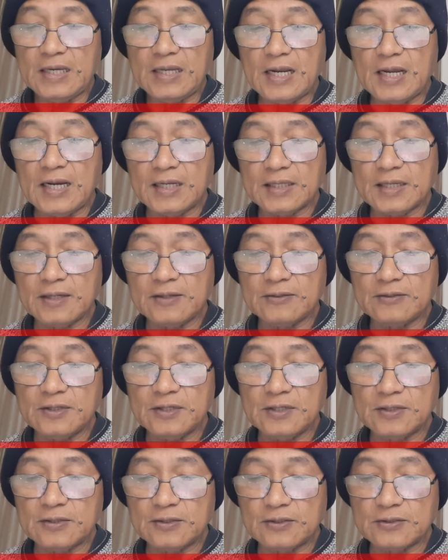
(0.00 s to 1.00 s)
Ilalagay ko
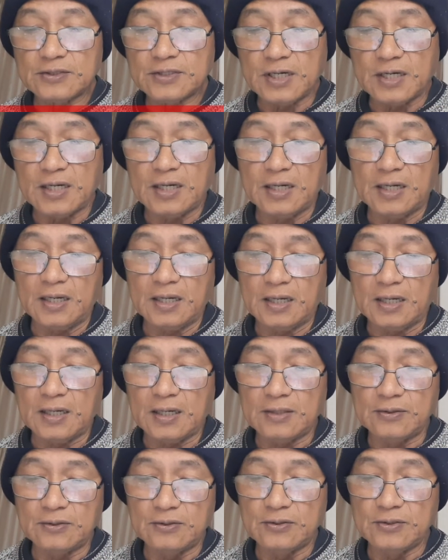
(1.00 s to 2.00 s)
din ito sa
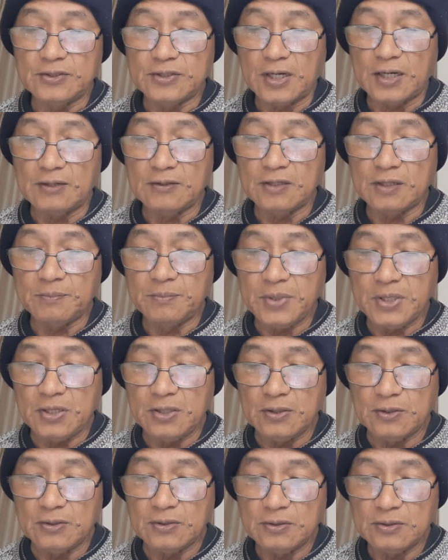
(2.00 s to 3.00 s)
doon sa ano ng
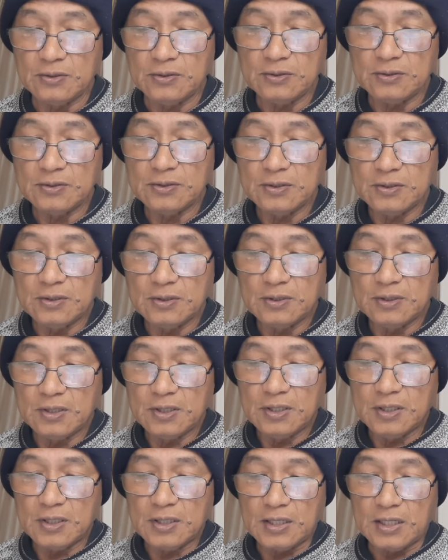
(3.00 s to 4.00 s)
video
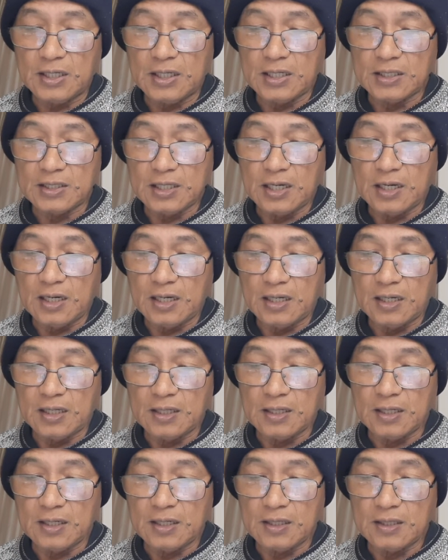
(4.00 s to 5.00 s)
at
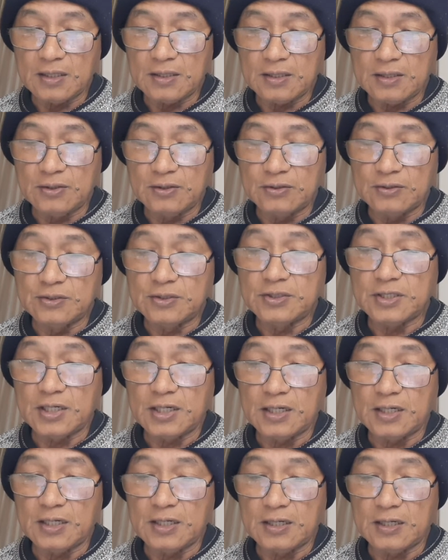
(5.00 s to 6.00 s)
uh, doon sa